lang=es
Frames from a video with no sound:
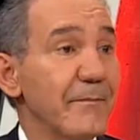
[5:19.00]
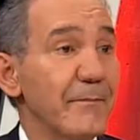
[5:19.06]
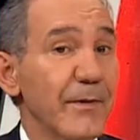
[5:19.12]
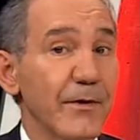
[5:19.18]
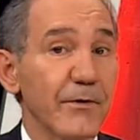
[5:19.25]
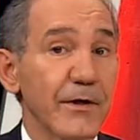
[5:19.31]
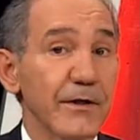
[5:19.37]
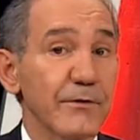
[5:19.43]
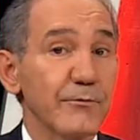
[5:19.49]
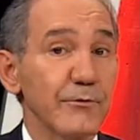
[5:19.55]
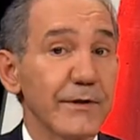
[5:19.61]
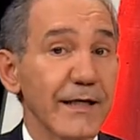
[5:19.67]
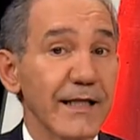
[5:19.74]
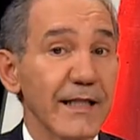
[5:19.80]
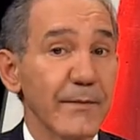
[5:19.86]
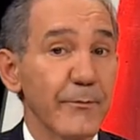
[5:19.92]
pero resulta
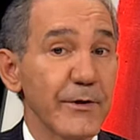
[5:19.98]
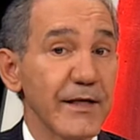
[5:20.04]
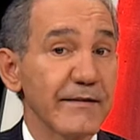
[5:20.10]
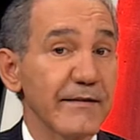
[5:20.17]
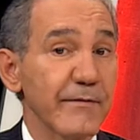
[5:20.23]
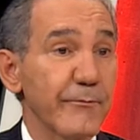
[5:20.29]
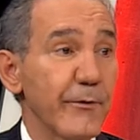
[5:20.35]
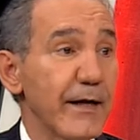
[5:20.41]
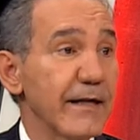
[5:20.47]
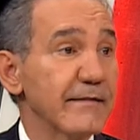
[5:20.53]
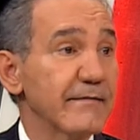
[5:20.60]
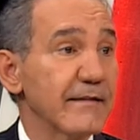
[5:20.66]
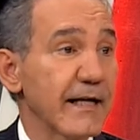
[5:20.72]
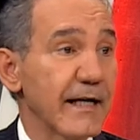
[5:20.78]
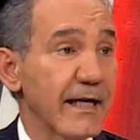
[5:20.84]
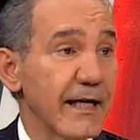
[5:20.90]
que después ella se fue al
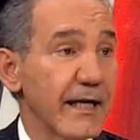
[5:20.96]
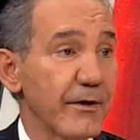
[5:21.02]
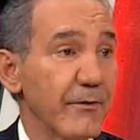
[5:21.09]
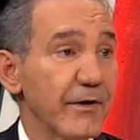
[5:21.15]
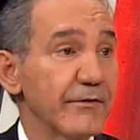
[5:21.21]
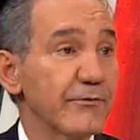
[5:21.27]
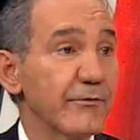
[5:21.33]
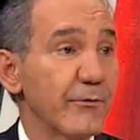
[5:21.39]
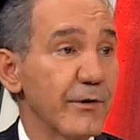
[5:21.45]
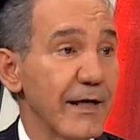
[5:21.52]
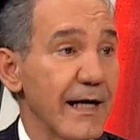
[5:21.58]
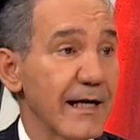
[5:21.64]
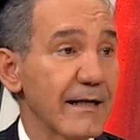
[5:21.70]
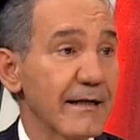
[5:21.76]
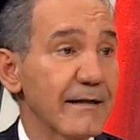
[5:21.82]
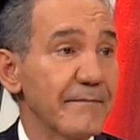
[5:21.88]
extranjero a
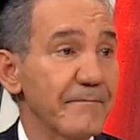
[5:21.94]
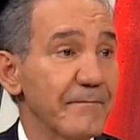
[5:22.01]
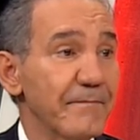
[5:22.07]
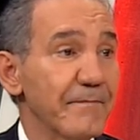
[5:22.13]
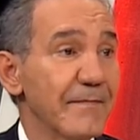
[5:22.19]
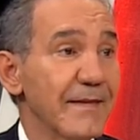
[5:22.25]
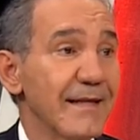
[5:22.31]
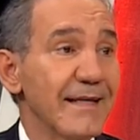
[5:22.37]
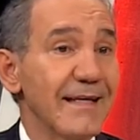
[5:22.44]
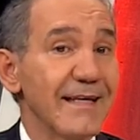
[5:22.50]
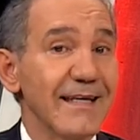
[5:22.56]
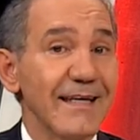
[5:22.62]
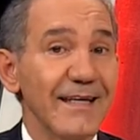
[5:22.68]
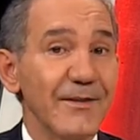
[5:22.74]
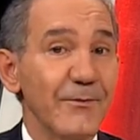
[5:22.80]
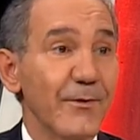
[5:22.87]
estudiar
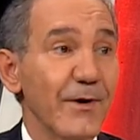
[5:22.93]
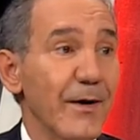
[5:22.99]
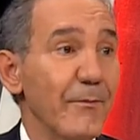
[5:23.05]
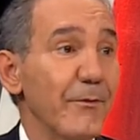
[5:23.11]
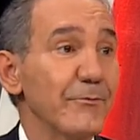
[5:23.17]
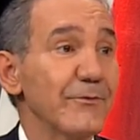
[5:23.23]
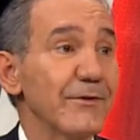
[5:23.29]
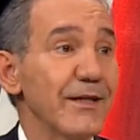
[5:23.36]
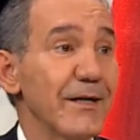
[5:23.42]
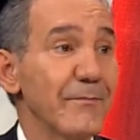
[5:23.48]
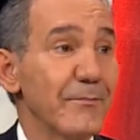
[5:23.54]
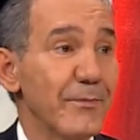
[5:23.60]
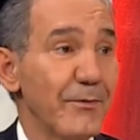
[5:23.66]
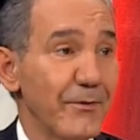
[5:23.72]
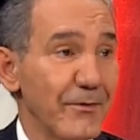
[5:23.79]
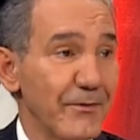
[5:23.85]
y duramos un
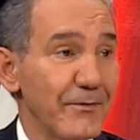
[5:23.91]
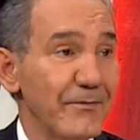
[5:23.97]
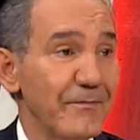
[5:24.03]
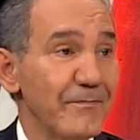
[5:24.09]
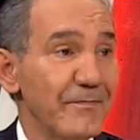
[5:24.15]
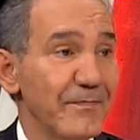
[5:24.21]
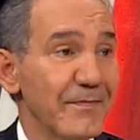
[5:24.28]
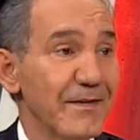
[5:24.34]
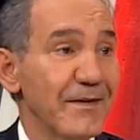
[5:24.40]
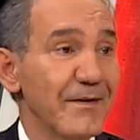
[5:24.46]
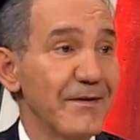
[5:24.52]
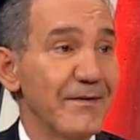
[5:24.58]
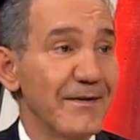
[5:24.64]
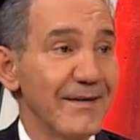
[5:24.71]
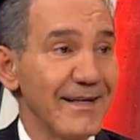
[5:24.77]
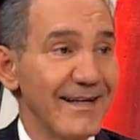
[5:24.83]
tiempo
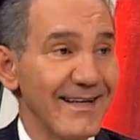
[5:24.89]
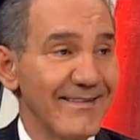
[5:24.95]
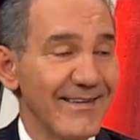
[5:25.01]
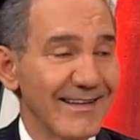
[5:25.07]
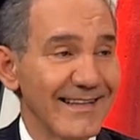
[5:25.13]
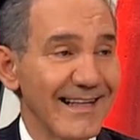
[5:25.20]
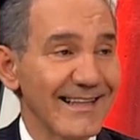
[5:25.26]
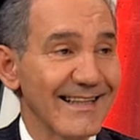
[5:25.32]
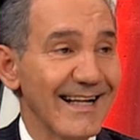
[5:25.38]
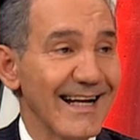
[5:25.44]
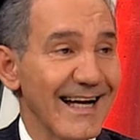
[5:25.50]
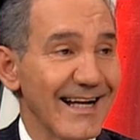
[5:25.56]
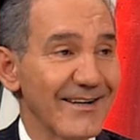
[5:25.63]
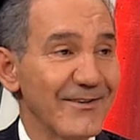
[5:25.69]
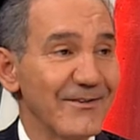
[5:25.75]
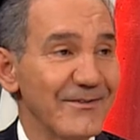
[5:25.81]
eh, bastante
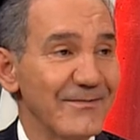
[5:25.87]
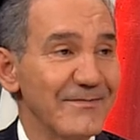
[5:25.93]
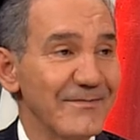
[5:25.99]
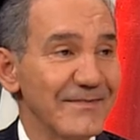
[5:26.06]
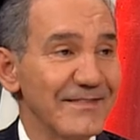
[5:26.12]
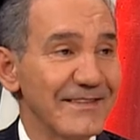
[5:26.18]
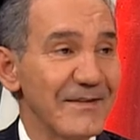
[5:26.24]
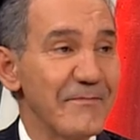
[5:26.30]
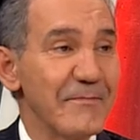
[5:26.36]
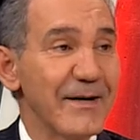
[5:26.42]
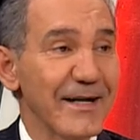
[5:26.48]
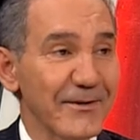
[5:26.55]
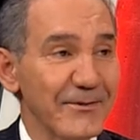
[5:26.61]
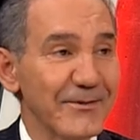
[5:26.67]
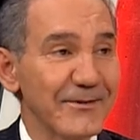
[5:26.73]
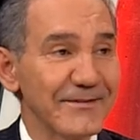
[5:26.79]
largo sin
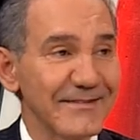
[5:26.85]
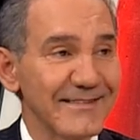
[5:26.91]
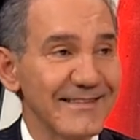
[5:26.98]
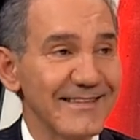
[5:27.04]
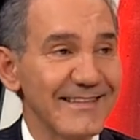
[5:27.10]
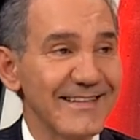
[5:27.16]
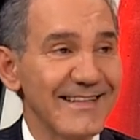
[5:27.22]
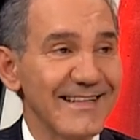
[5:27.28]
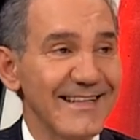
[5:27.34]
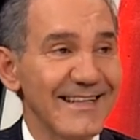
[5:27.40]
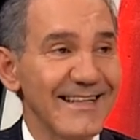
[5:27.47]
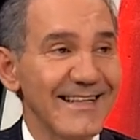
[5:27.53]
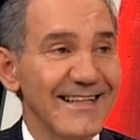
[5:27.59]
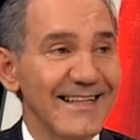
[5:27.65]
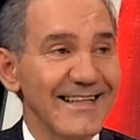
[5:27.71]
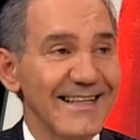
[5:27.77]
vernos.
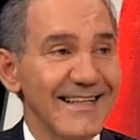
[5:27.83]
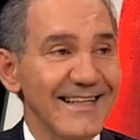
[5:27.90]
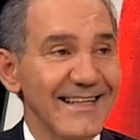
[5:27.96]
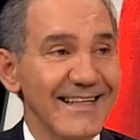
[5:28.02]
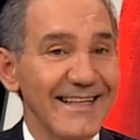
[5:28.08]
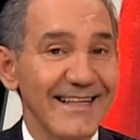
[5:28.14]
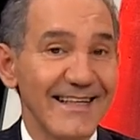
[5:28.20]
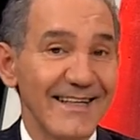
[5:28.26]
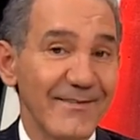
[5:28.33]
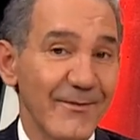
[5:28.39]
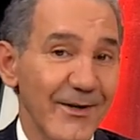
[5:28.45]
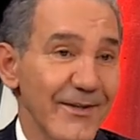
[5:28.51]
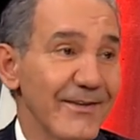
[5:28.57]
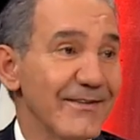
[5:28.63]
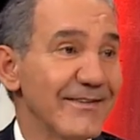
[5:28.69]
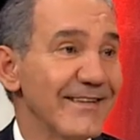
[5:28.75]
Y
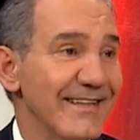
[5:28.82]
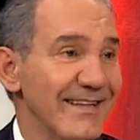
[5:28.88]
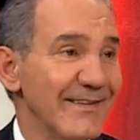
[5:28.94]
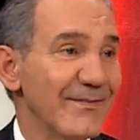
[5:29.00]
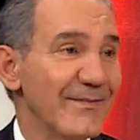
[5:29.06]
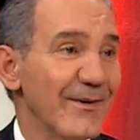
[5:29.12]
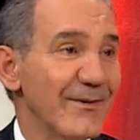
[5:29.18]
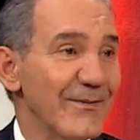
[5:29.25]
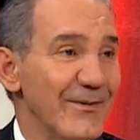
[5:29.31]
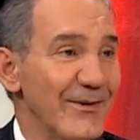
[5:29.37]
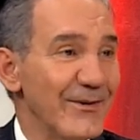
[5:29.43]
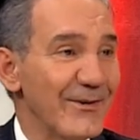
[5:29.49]
bueno, y volvió,